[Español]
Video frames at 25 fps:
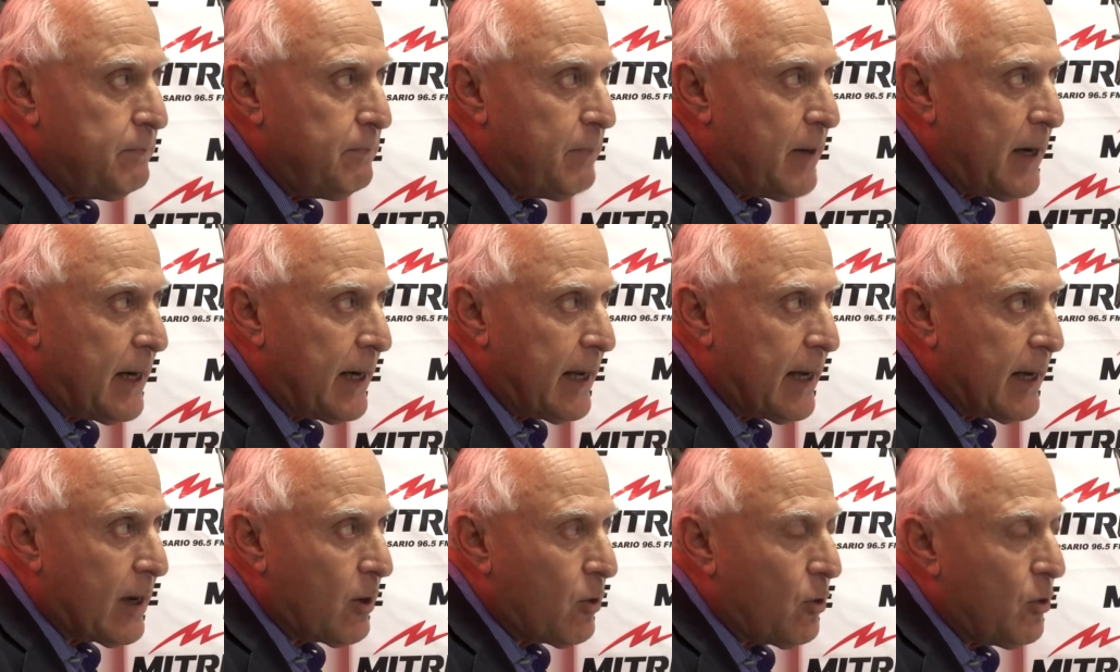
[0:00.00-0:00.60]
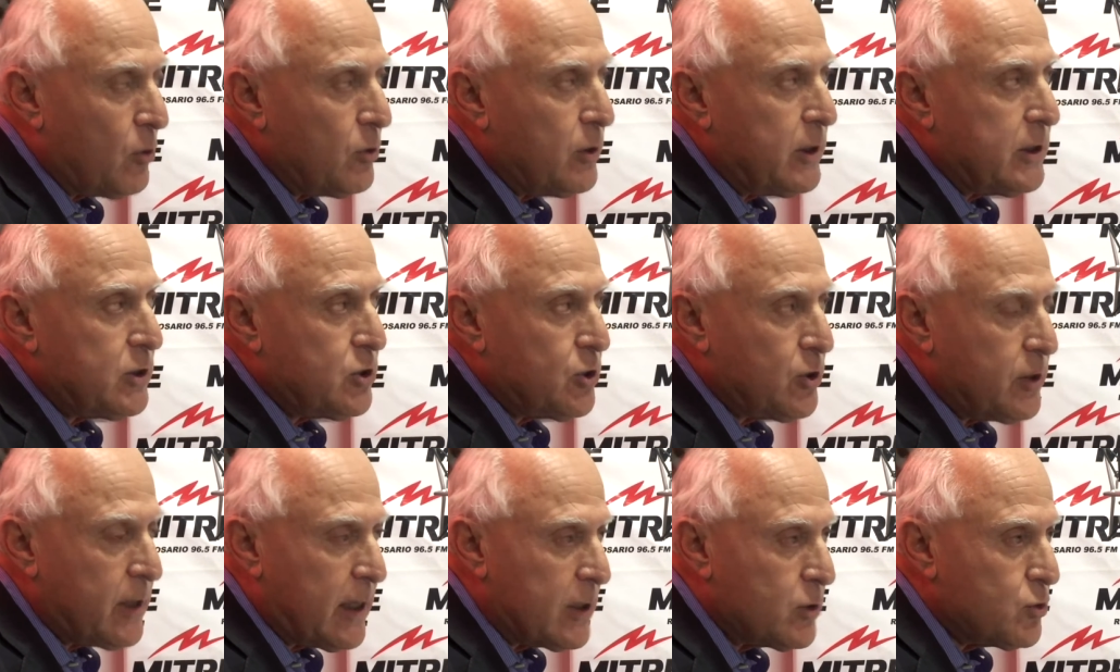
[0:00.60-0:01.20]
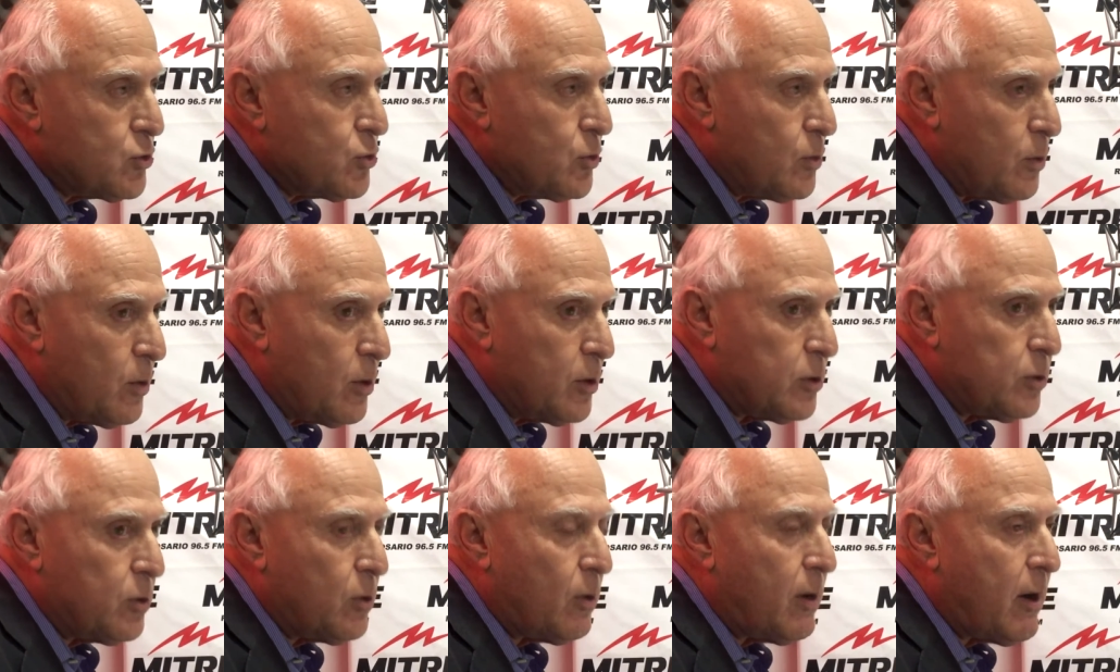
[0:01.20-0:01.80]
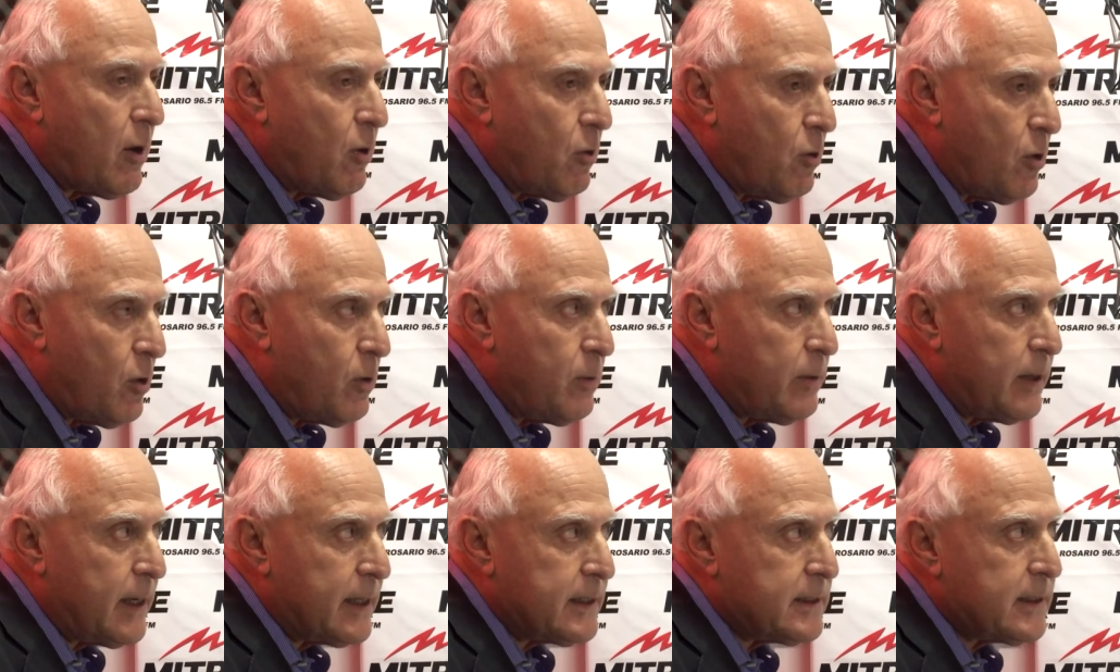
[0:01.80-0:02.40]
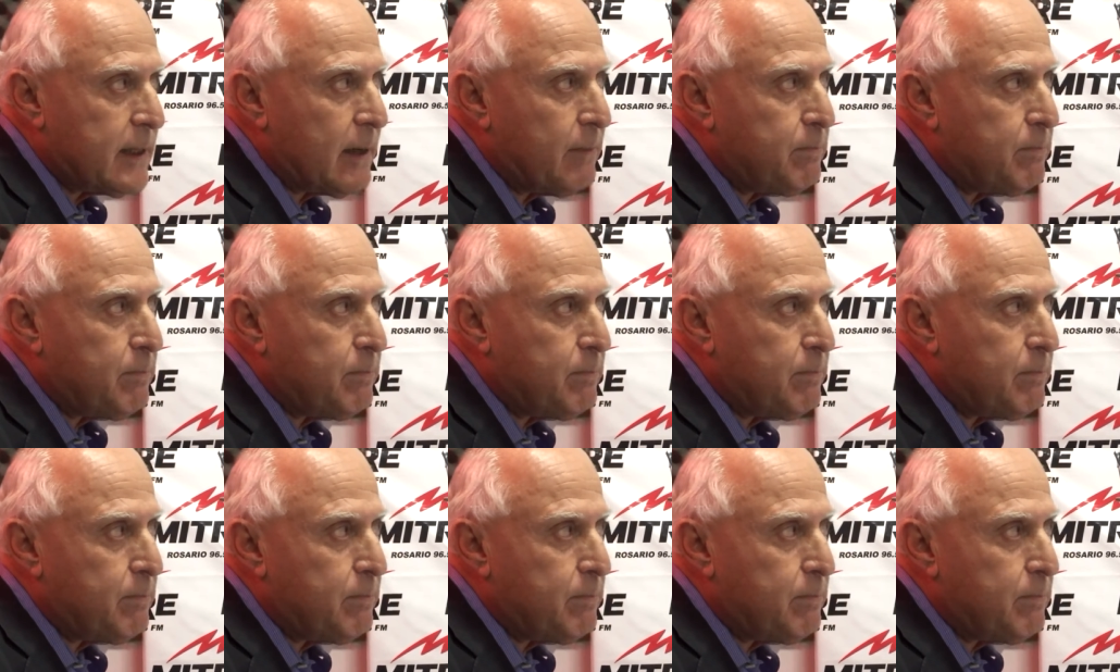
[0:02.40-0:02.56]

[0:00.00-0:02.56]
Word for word: para condicionar su voto a obras,